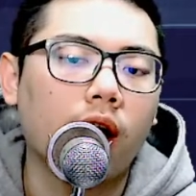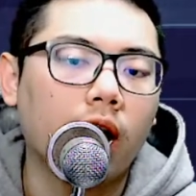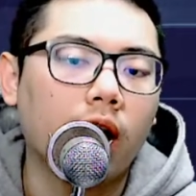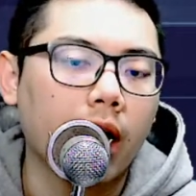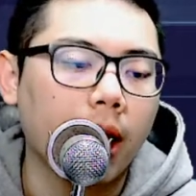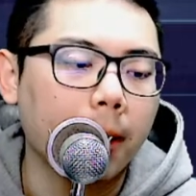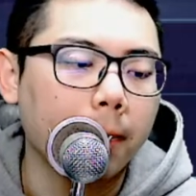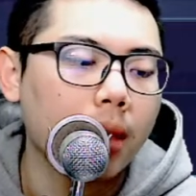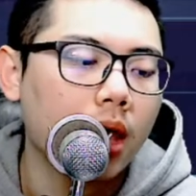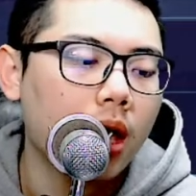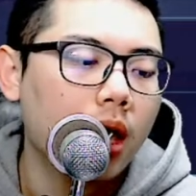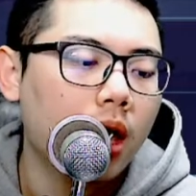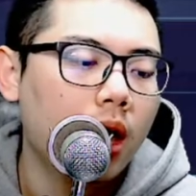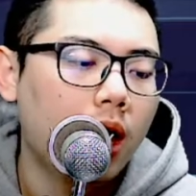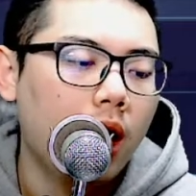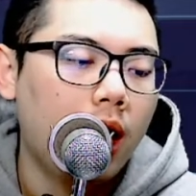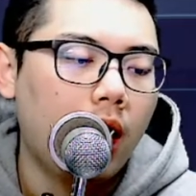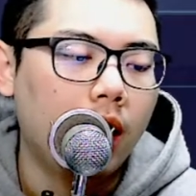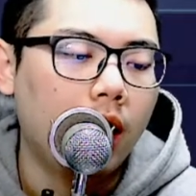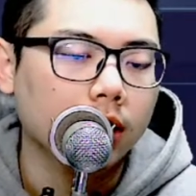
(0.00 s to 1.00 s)
OK，
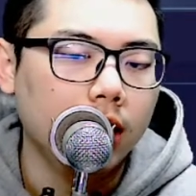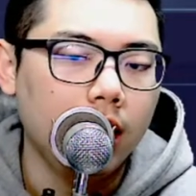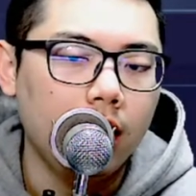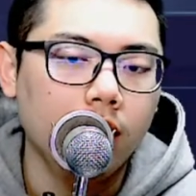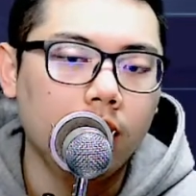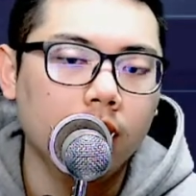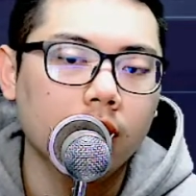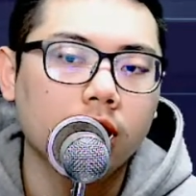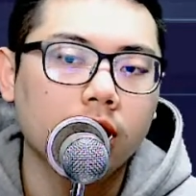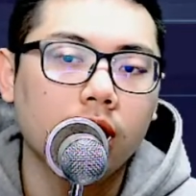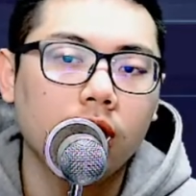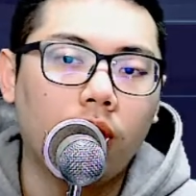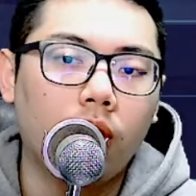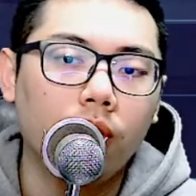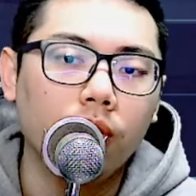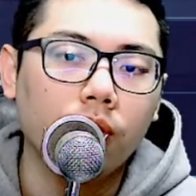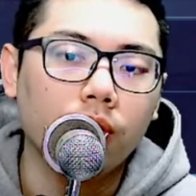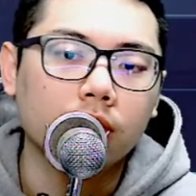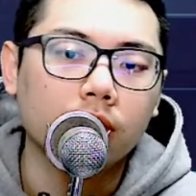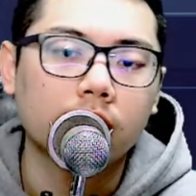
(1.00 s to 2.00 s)
好，在二六零七的
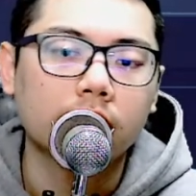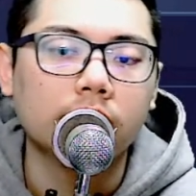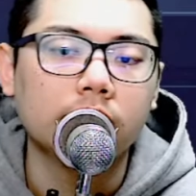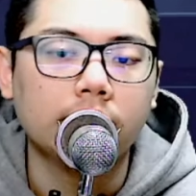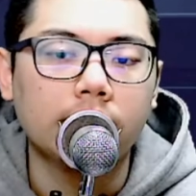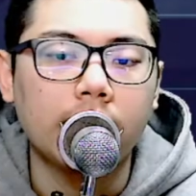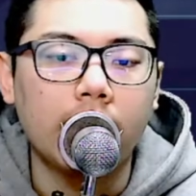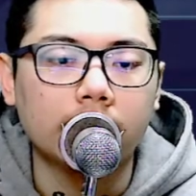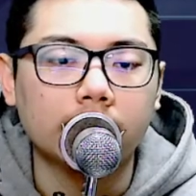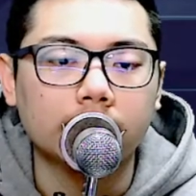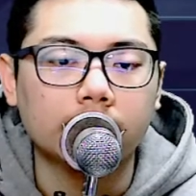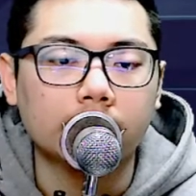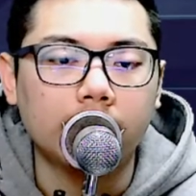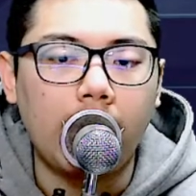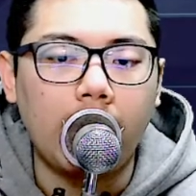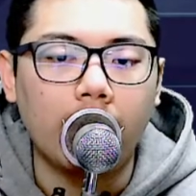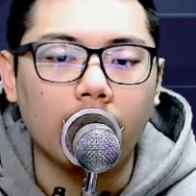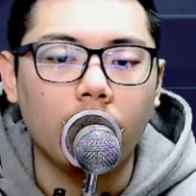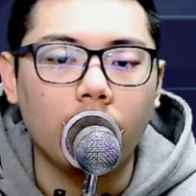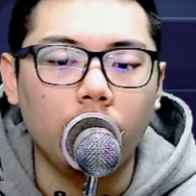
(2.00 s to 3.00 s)
荣运，这是一样的，这个
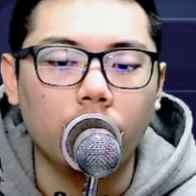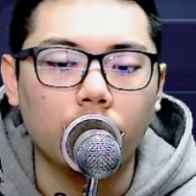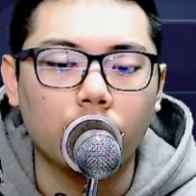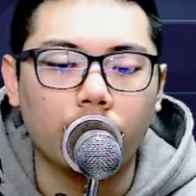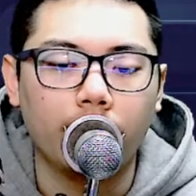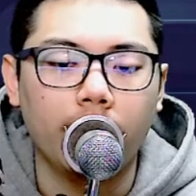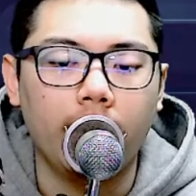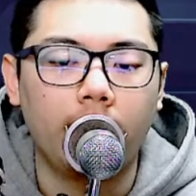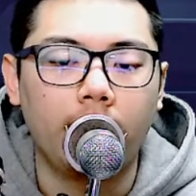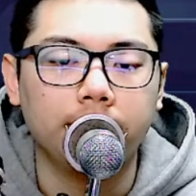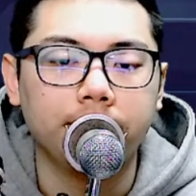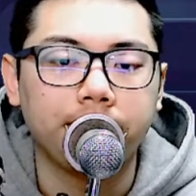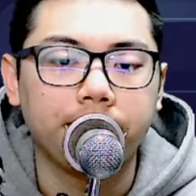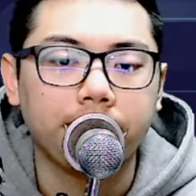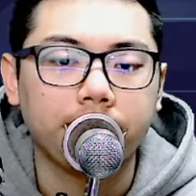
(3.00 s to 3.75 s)
航空的股票